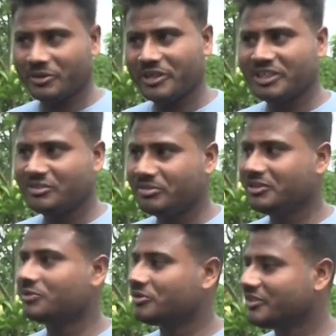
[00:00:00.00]
অনেক
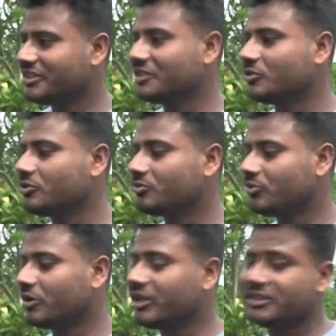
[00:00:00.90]
ইনভেস্ট করছে কিন্তু
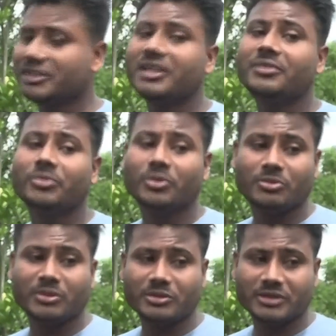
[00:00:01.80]
ফল আসে নাই প্রথম
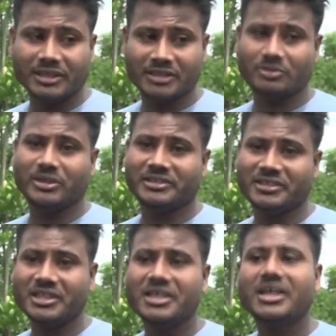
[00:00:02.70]
অবস্থায় কিছু
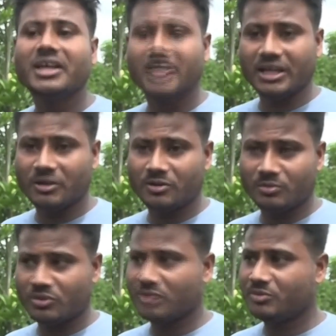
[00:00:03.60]
আসছে এখন
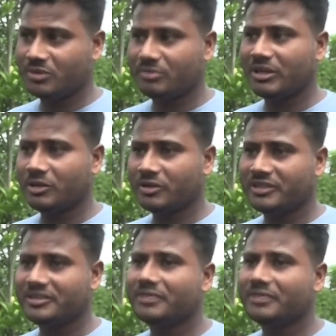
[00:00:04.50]
মোটামুটি ভালোই আসছে